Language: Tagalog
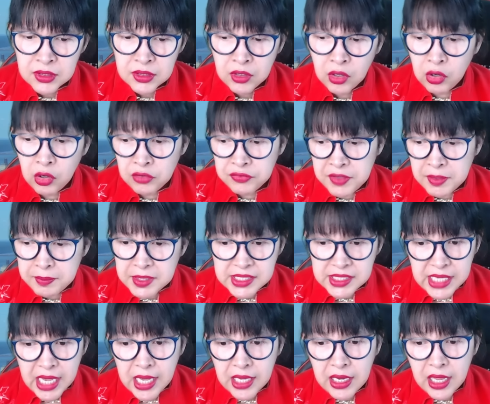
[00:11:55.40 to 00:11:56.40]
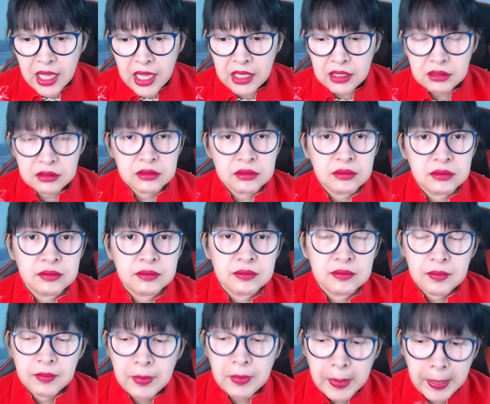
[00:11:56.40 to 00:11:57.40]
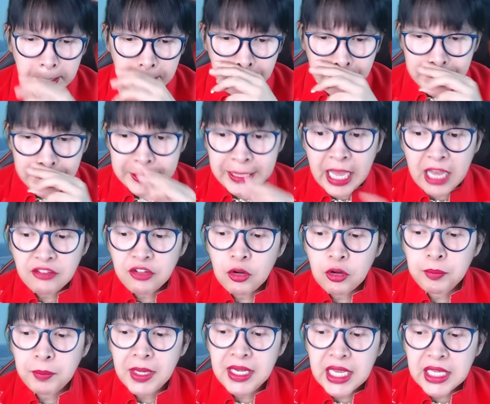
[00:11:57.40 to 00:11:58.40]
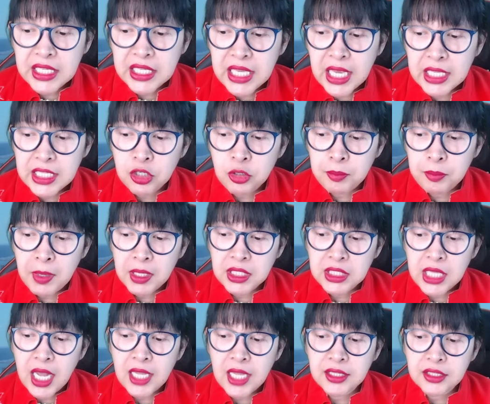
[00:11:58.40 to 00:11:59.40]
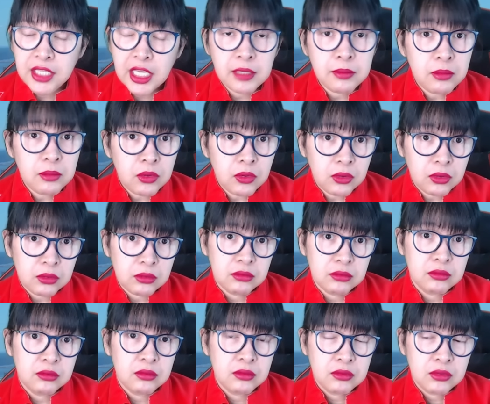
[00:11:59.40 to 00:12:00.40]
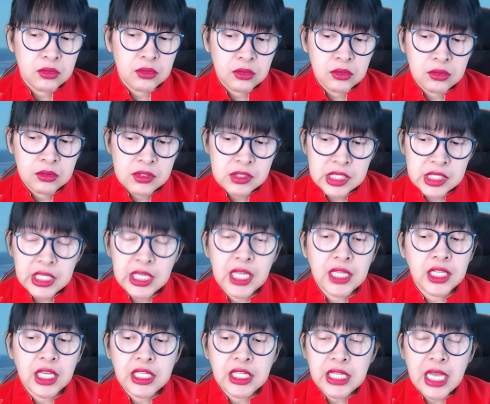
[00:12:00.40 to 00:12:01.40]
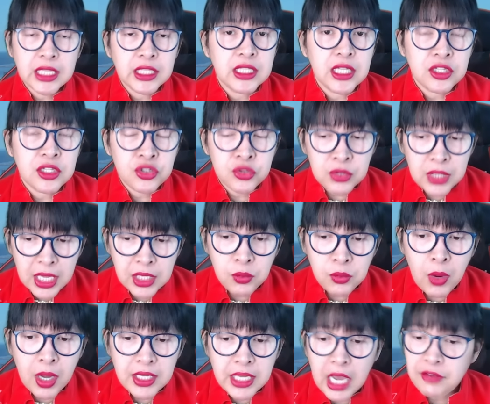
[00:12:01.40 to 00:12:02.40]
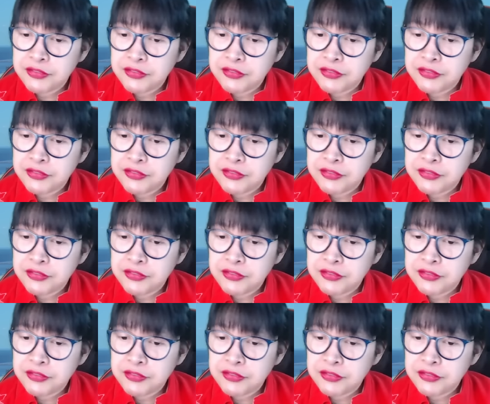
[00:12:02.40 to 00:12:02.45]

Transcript: O VP Sara, Davao pa lang yan, ano pang inaantay mo? Sige, antayin natin ang July 1.